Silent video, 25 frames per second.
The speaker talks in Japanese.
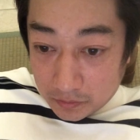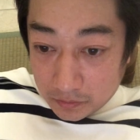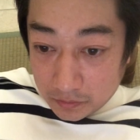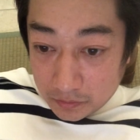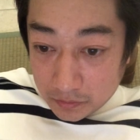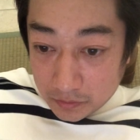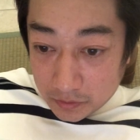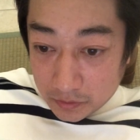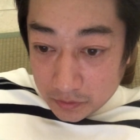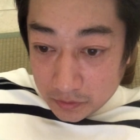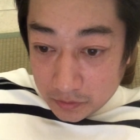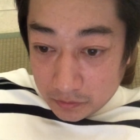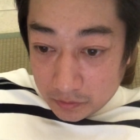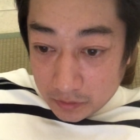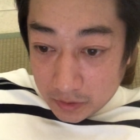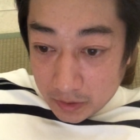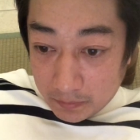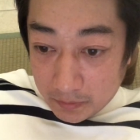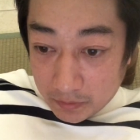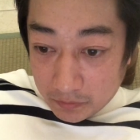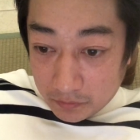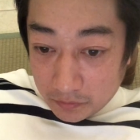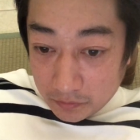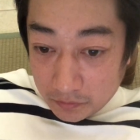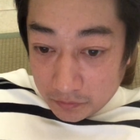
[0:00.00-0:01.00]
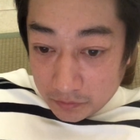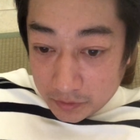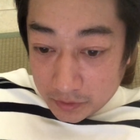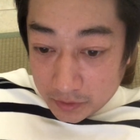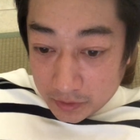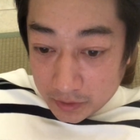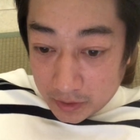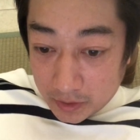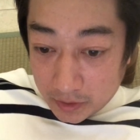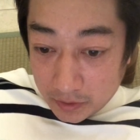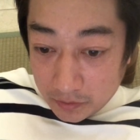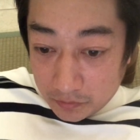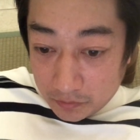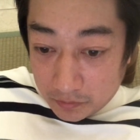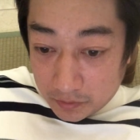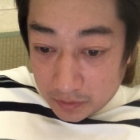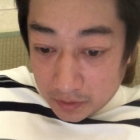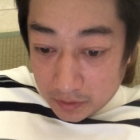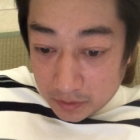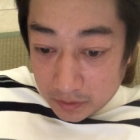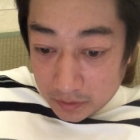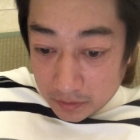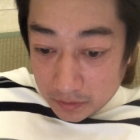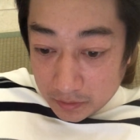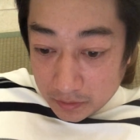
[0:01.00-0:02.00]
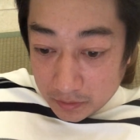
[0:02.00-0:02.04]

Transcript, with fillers: 普通のタバコの違いとは、